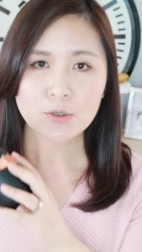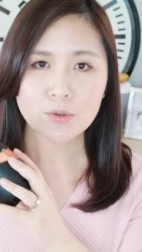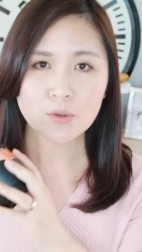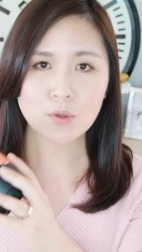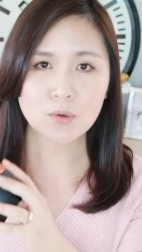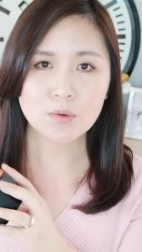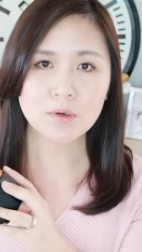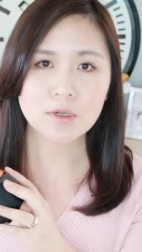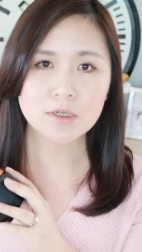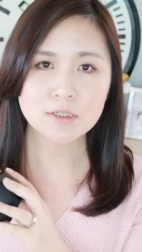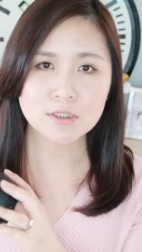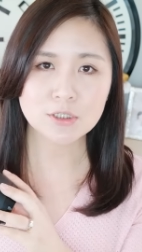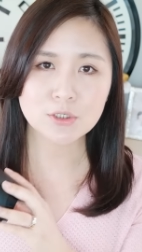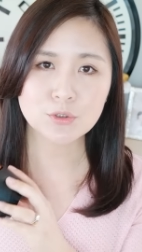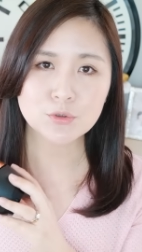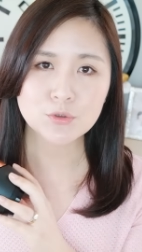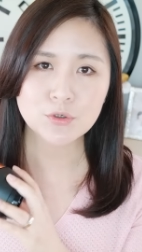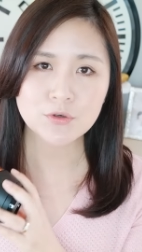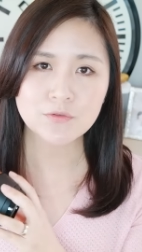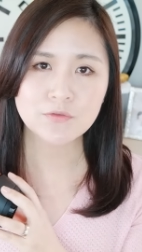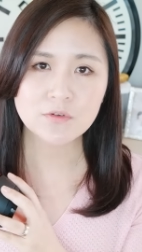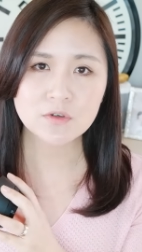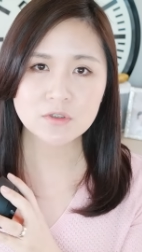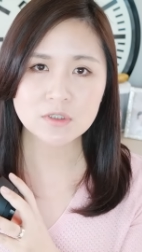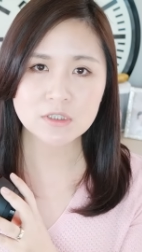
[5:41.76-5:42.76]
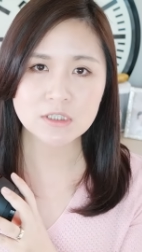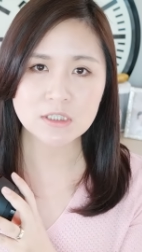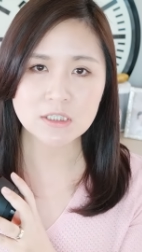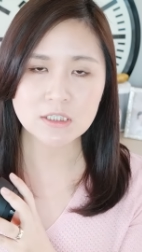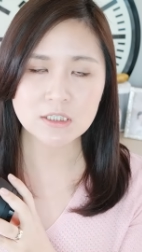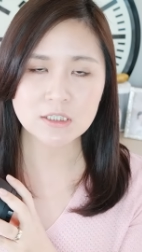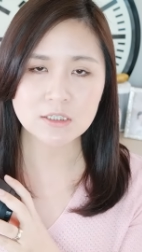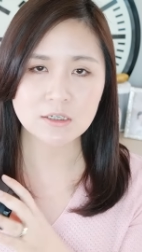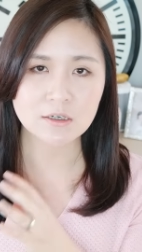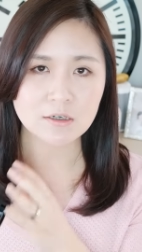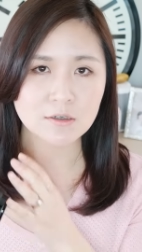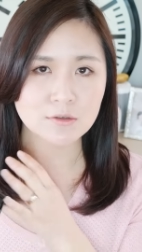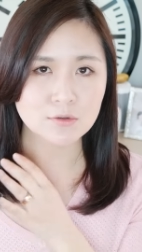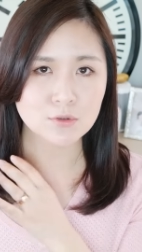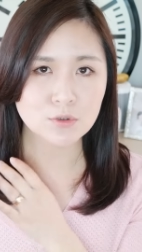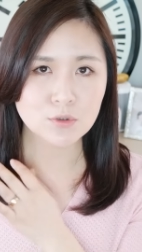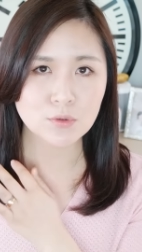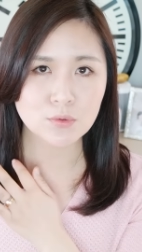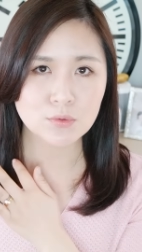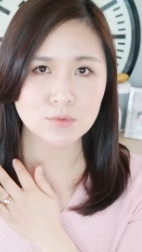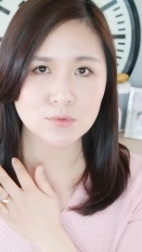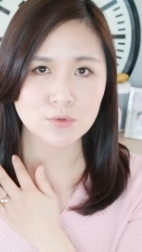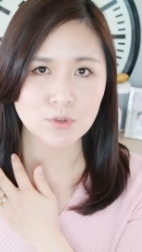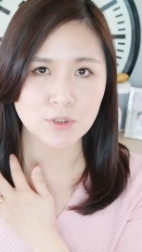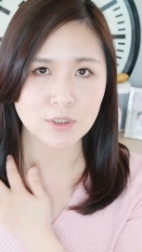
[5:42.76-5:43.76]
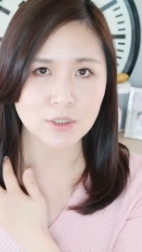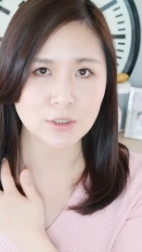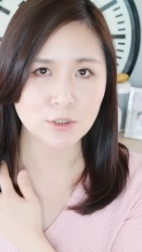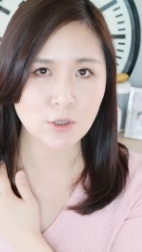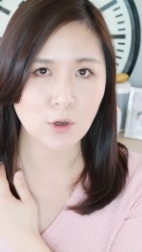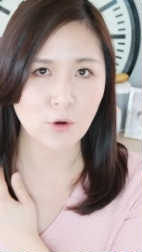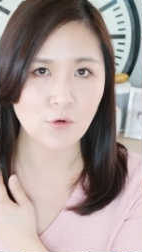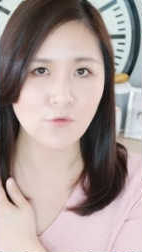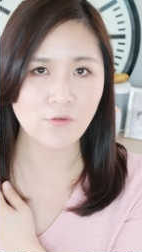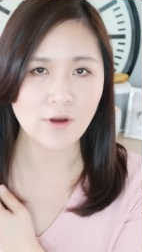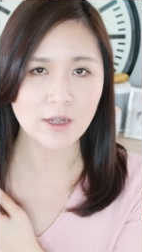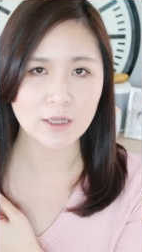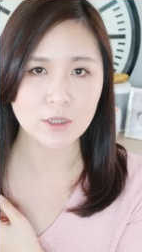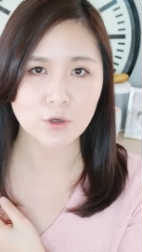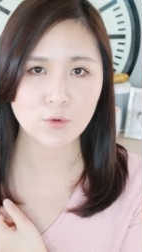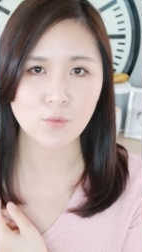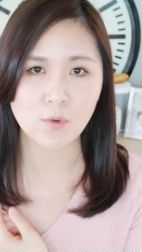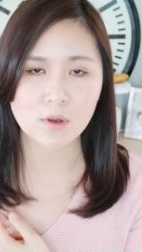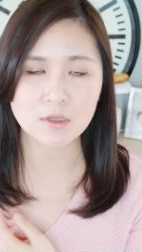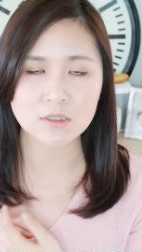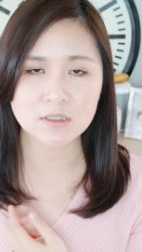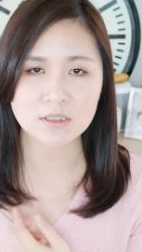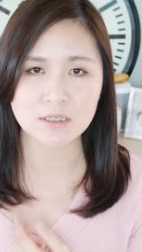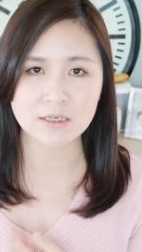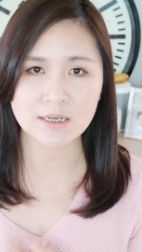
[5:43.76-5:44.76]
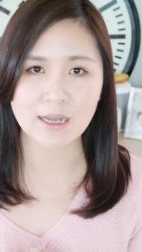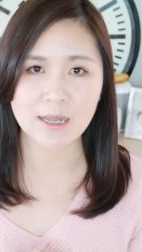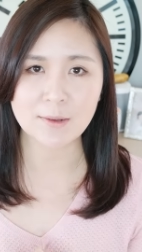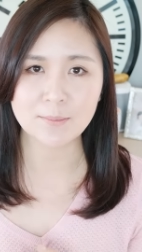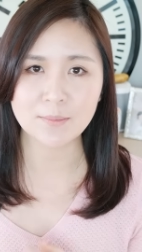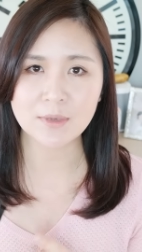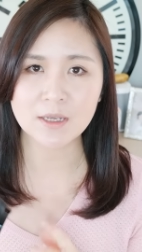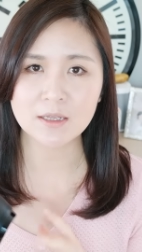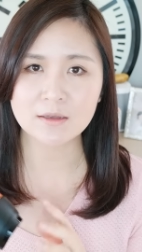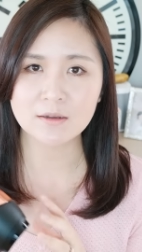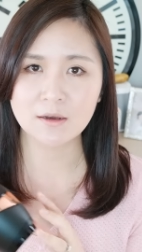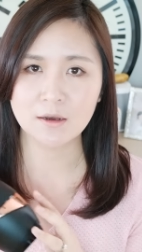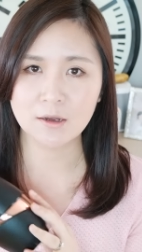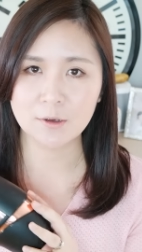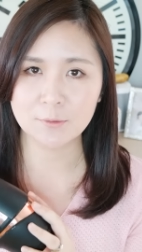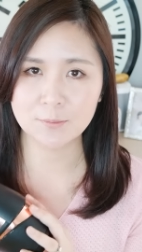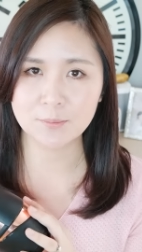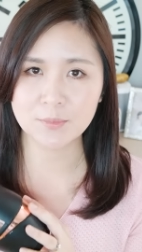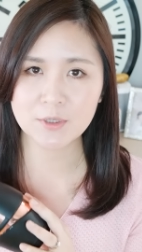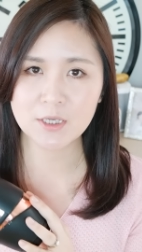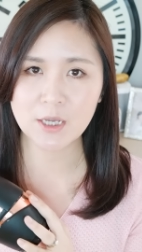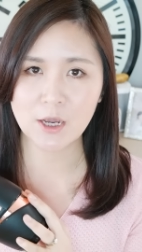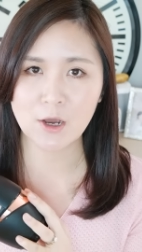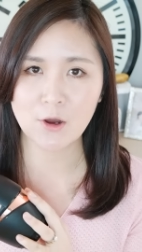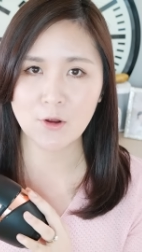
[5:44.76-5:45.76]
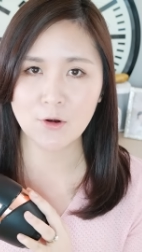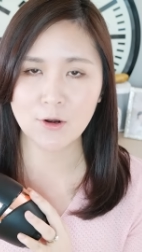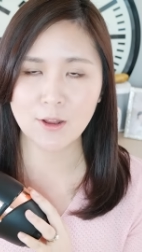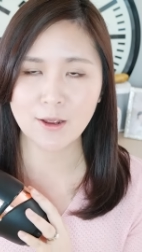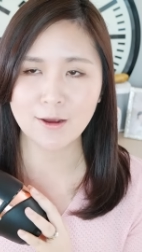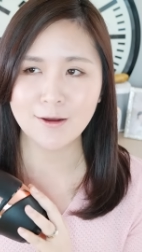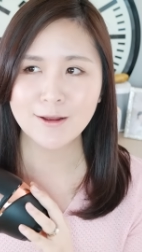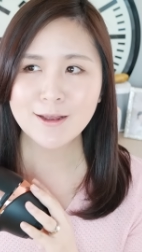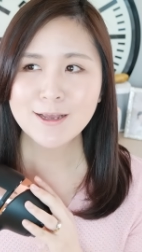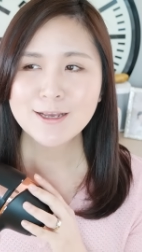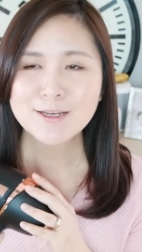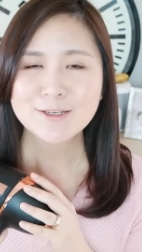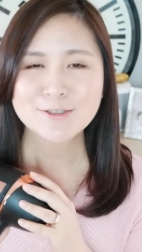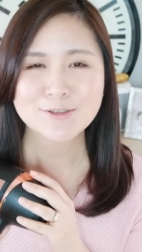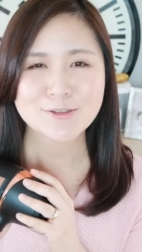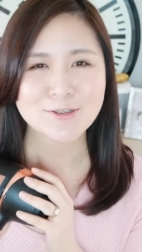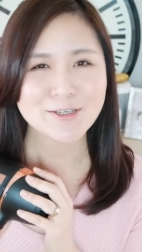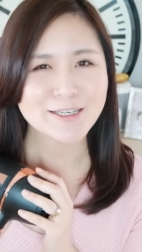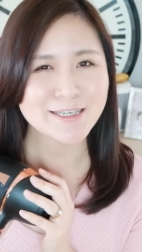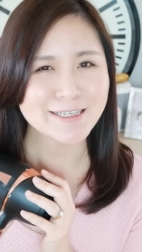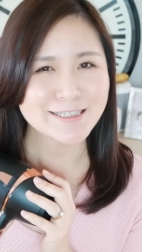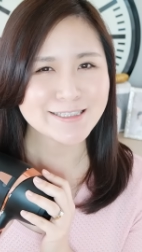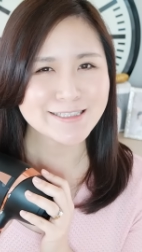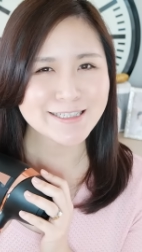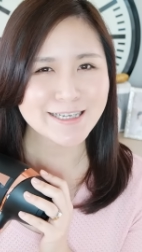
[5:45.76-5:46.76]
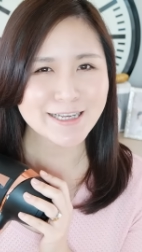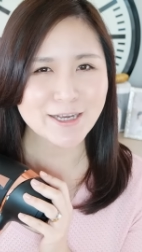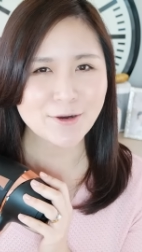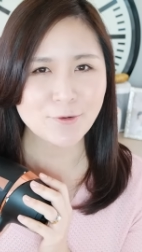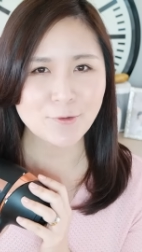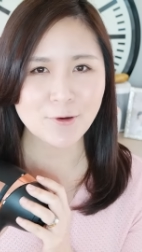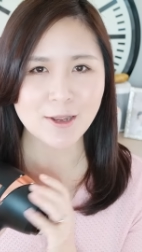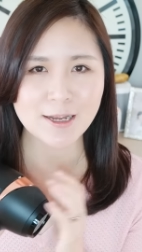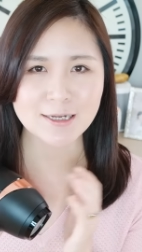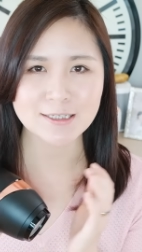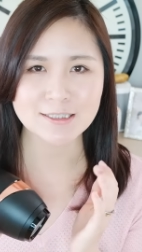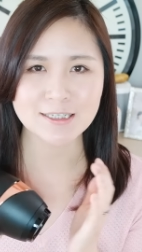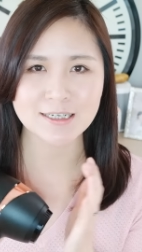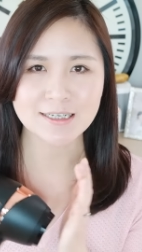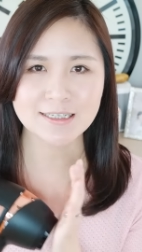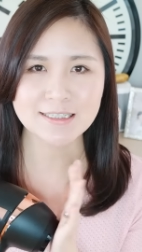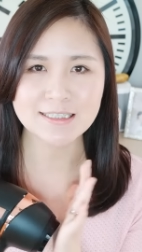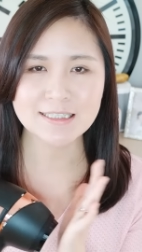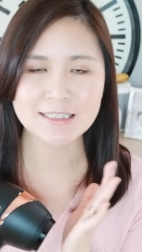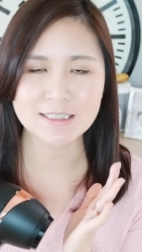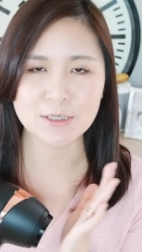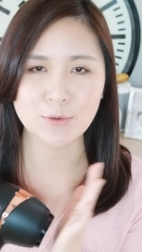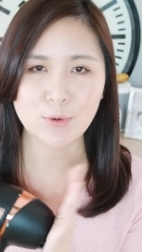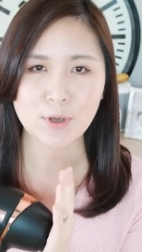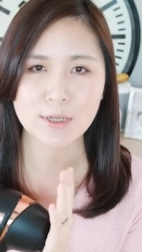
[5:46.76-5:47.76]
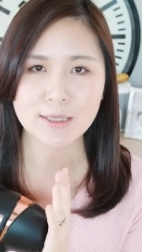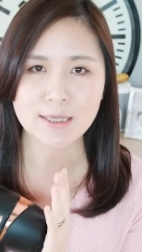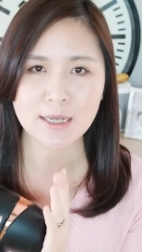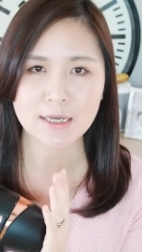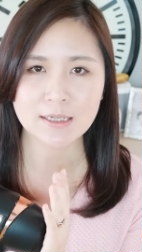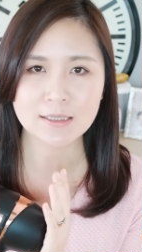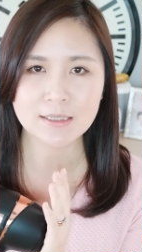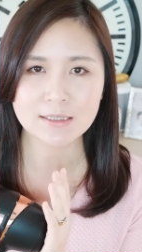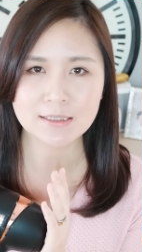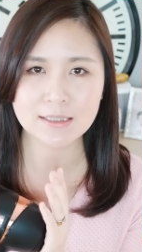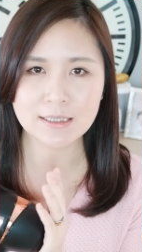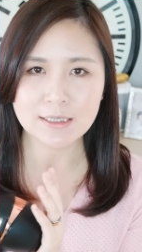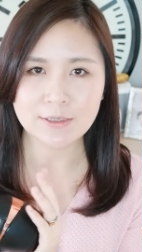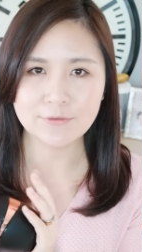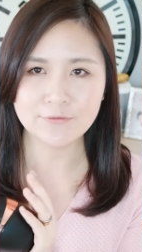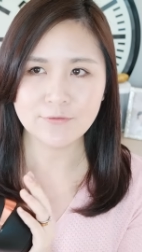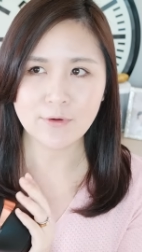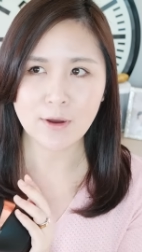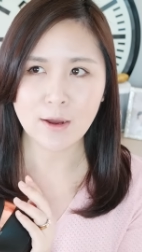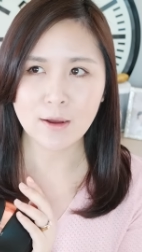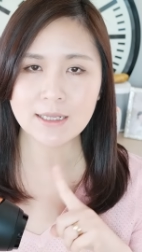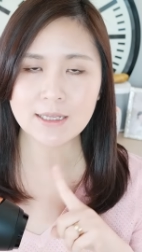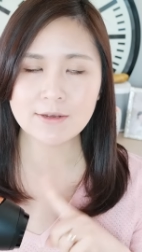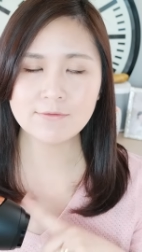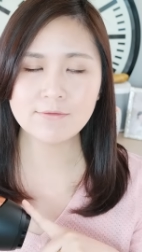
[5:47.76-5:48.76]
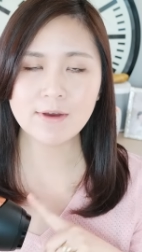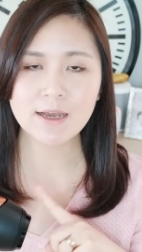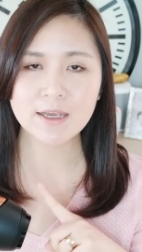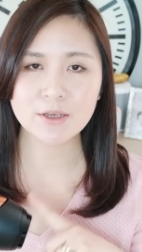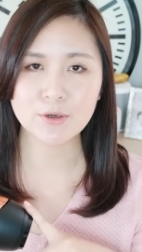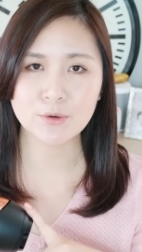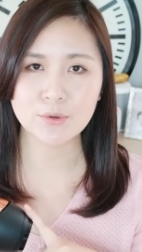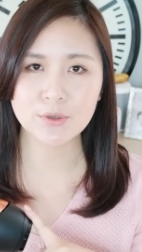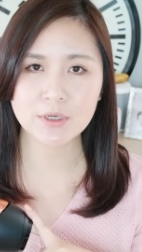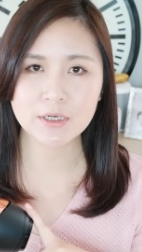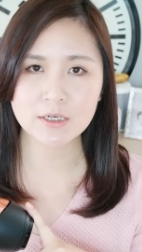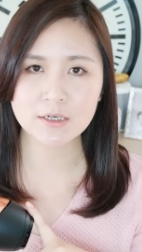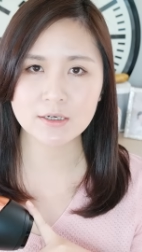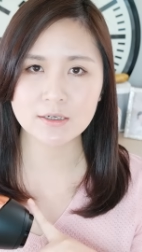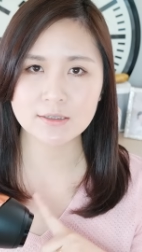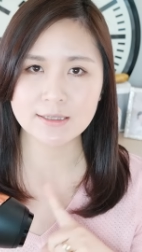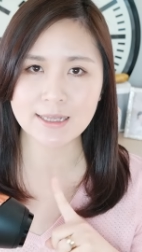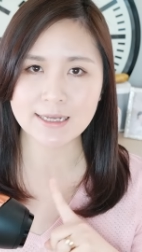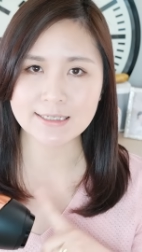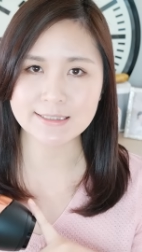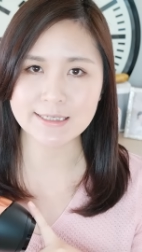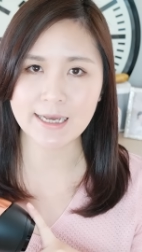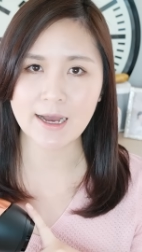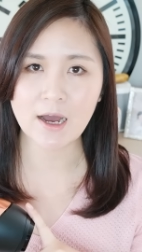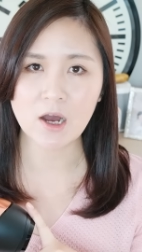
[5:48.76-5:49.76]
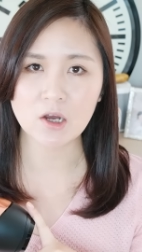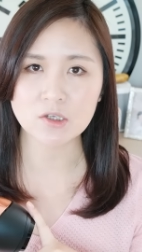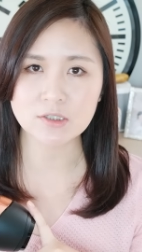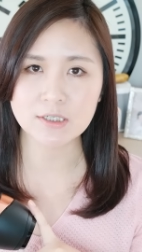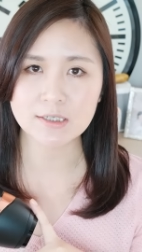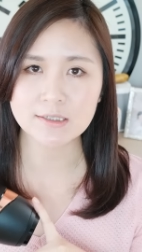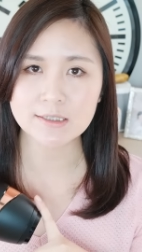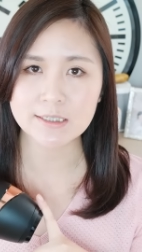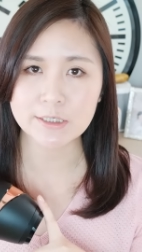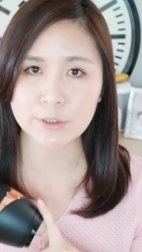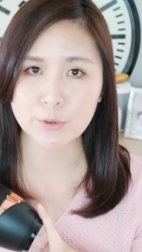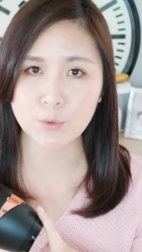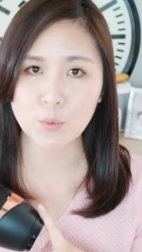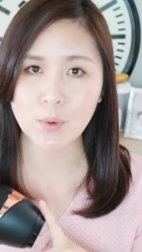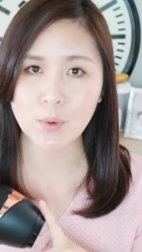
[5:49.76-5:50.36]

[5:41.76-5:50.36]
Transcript: 用了这个吹风机呢，就觉得头发的光泽感变得很漂亮，所以这个我也是很喜欢它的地方。另外有一个大家好像挺